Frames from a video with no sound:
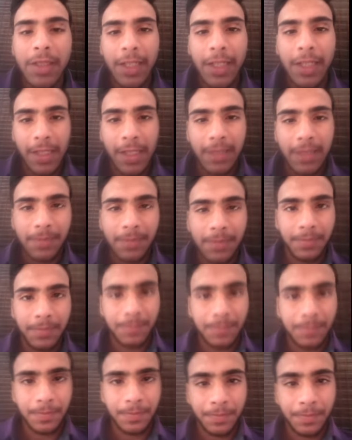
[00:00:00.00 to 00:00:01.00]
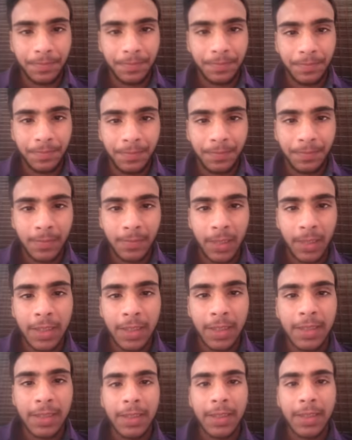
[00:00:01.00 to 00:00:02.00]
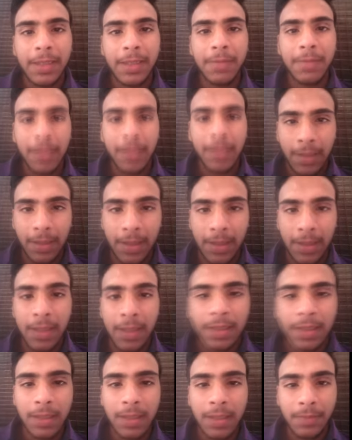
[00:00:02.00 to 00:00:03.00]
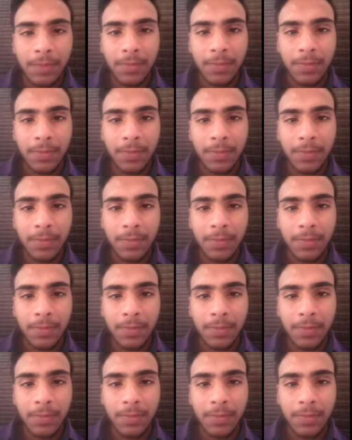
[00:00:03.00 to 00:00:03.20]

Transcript: क्या है किसी की मदद कर देना